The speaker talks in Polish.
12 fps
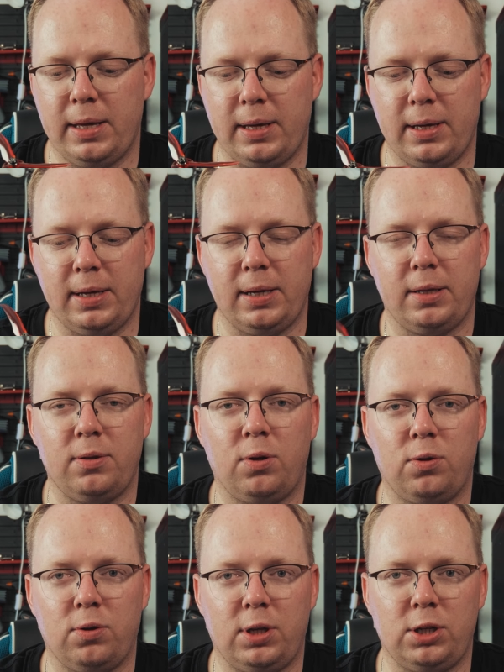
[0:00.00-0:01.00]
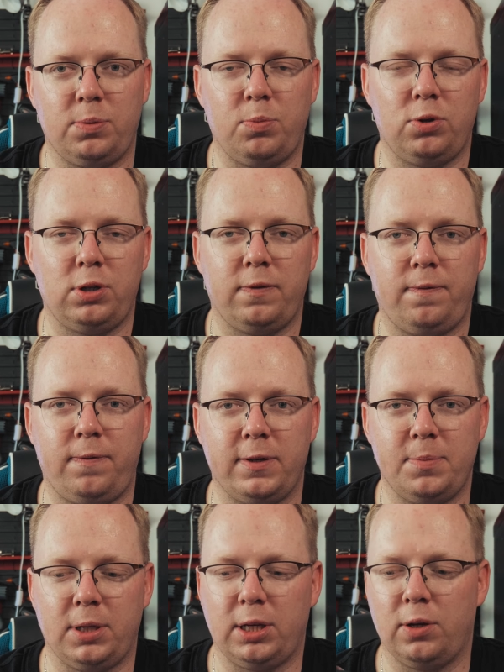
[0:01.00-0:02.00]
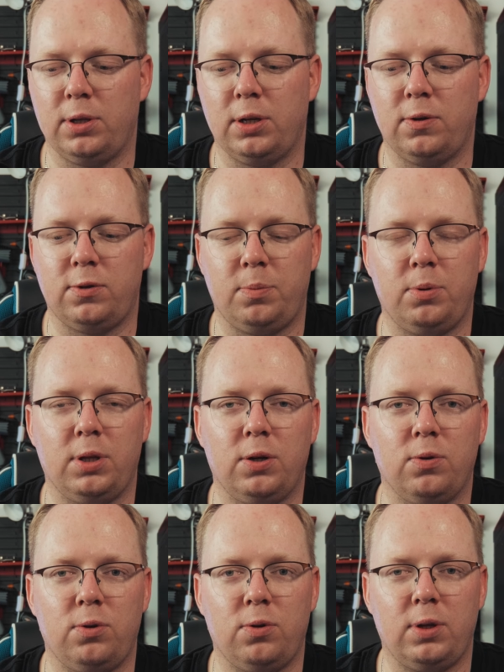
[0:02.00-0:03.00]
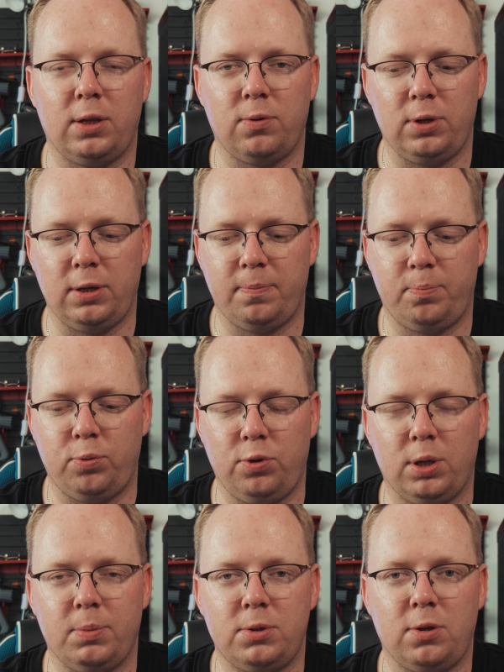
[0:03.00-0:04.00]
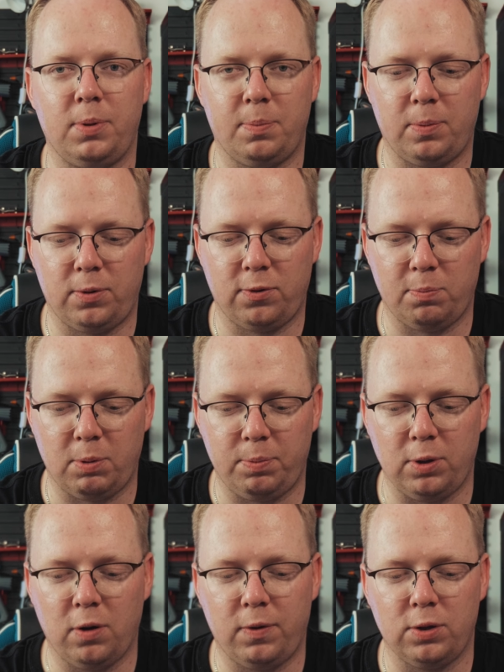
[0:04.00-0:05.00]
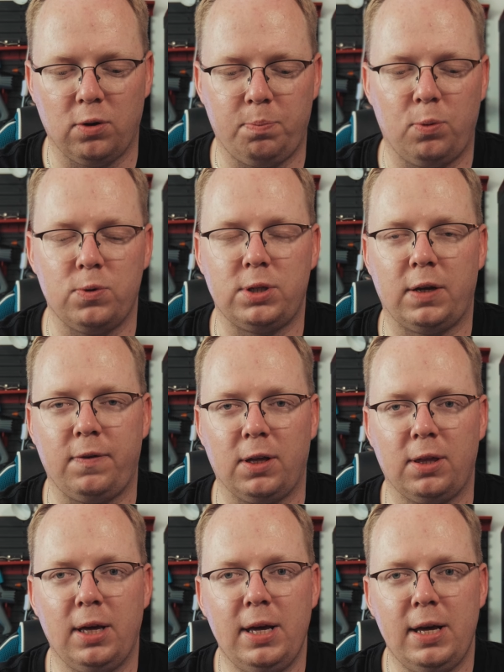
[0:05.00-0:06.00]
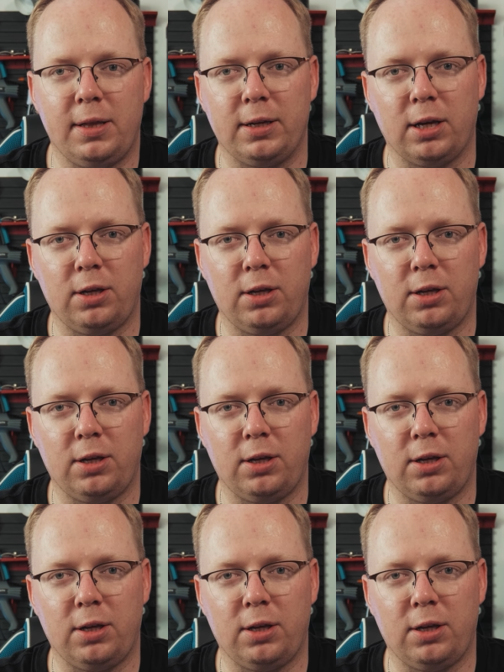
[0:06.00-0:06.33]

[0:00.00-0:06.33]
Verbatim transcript: e, no to też może wezmę takiego jednego zrobionego drona, no i pójdziemy sobie po prostu popidować go, poustawiać tak